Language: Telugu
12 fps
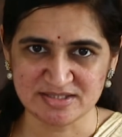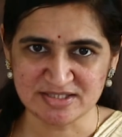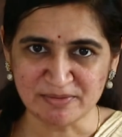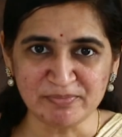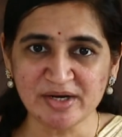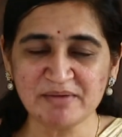
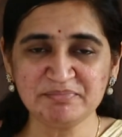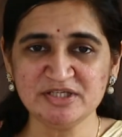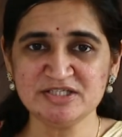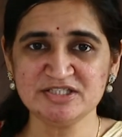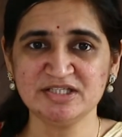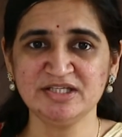
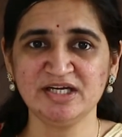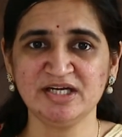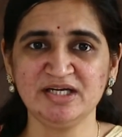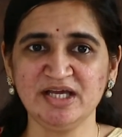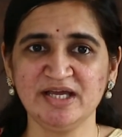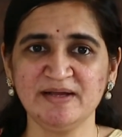సంప్రాప్తించింది
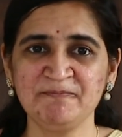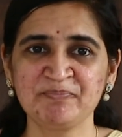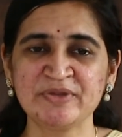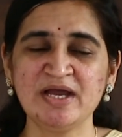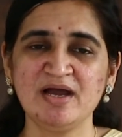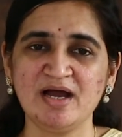అంటే
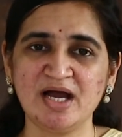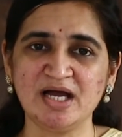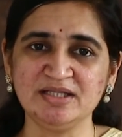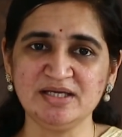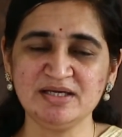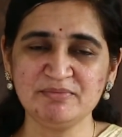
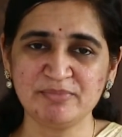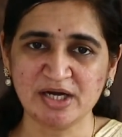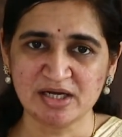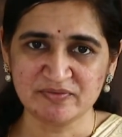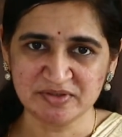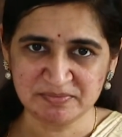అది
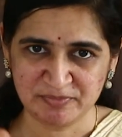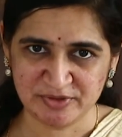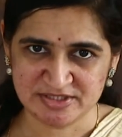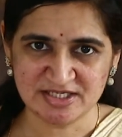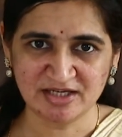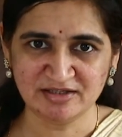భగవత్
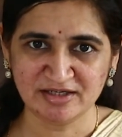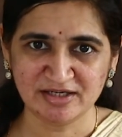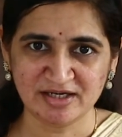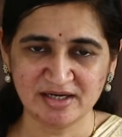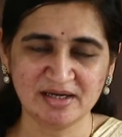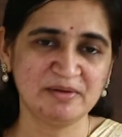
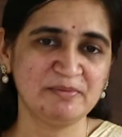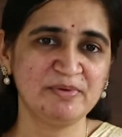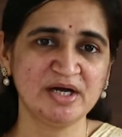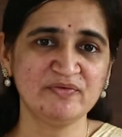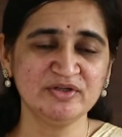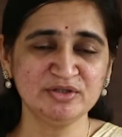ప్రసాదంగా
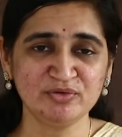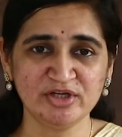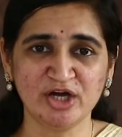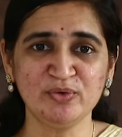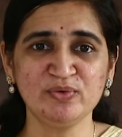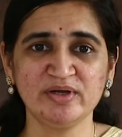భగవంతుడి
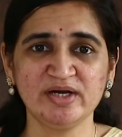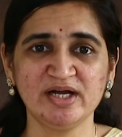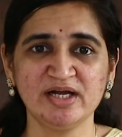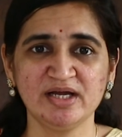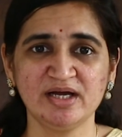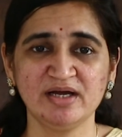
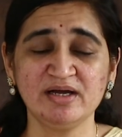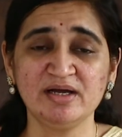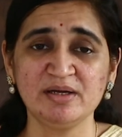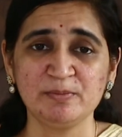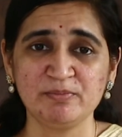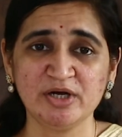అనుగ్రహంగా
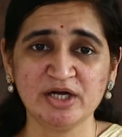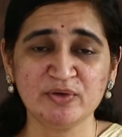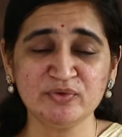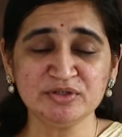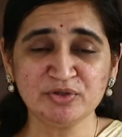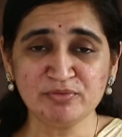
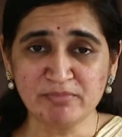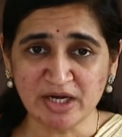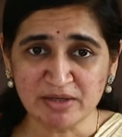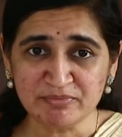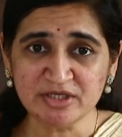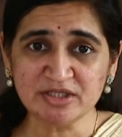భగవంతుడు
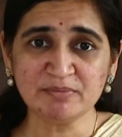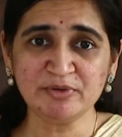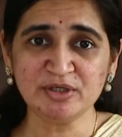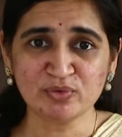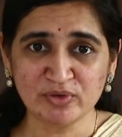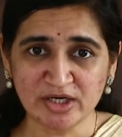మన మీద
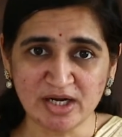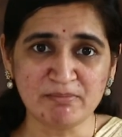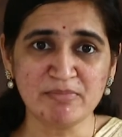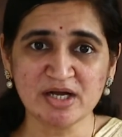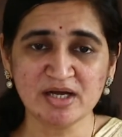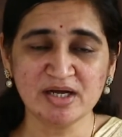పెట్టుకున్న
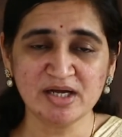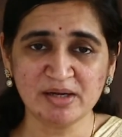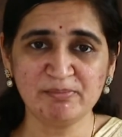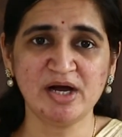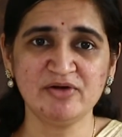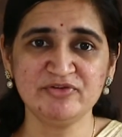నమ్మకంగా
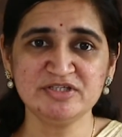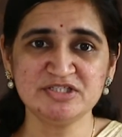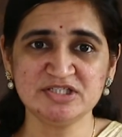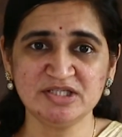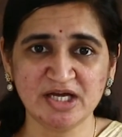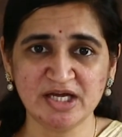
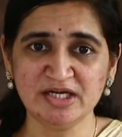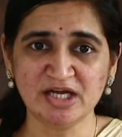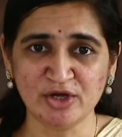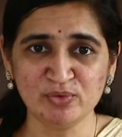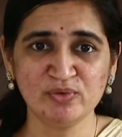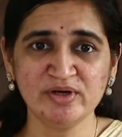భావించి దాన్ని
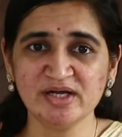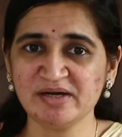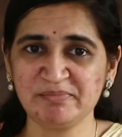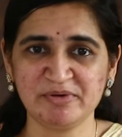అనుగుణంగా